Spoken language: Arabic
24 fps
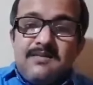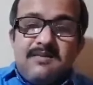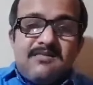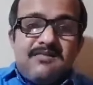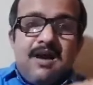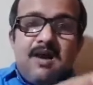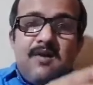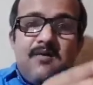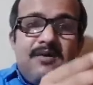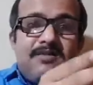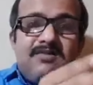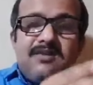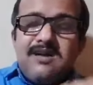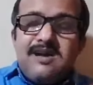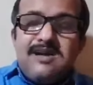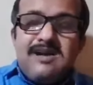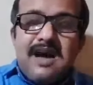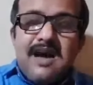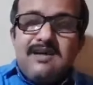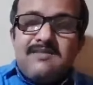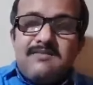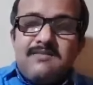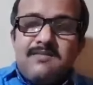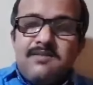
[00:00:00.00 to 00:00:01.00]
ب
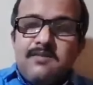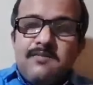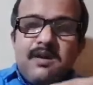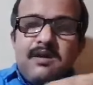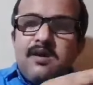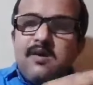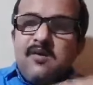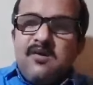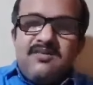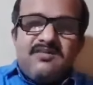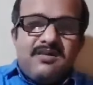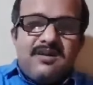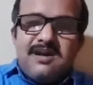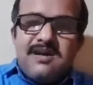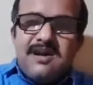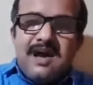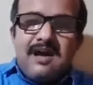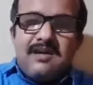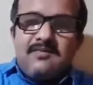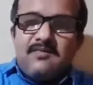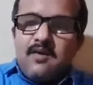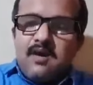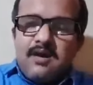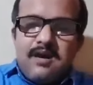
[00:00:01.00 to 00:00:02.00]
29000 ب
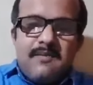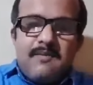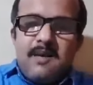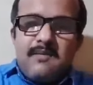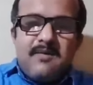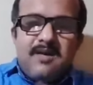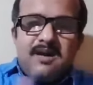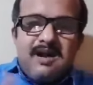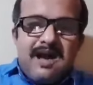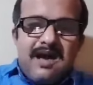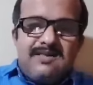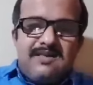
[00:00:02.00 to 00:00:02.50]
28000 والله ما أقول